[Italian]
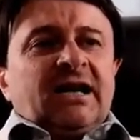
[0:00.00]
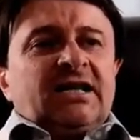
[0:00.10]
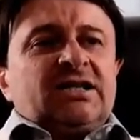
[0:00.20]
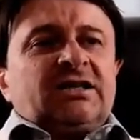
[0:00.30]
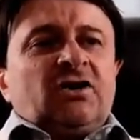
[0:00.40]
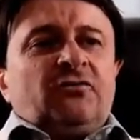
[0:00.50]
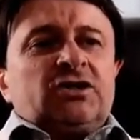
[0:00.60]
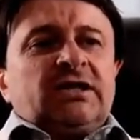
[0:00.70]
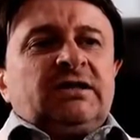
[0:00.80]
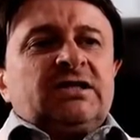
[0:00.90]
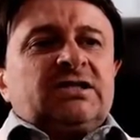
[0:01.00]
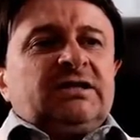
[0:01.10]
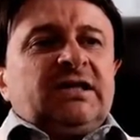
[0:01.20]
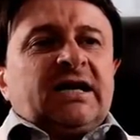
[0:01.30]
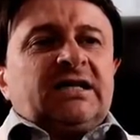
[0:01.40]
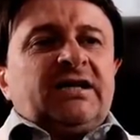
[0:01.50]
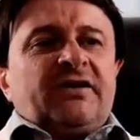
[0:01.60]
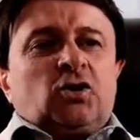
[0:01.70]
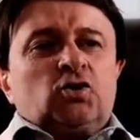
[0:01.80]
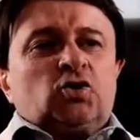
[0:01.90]
la gente non vuole sentirsi dire che
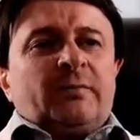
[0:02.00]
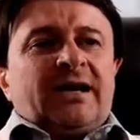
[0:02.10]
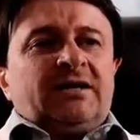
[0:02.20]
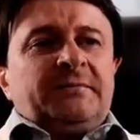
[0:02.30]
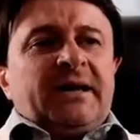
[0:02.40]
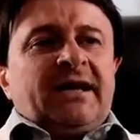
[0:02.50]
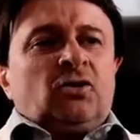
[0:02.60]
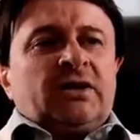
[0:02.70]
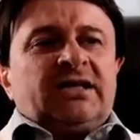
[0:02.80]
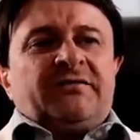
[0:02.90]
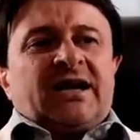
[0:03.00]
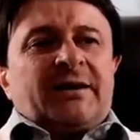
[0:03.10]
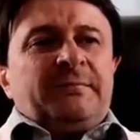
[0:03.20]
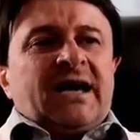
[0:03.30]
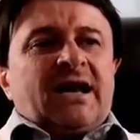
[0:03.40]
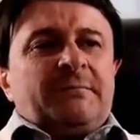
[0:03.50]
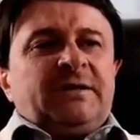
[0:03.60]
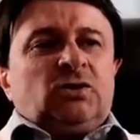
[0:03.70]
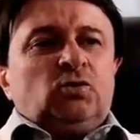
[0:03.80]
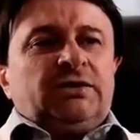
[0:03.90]
deve consumare di meno, che deve cambiare
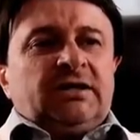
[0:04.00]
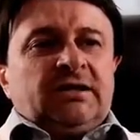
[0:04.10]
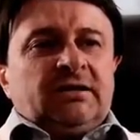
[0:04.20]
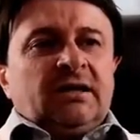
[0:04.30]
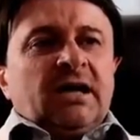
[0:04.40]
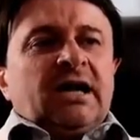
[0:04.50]
abitudini,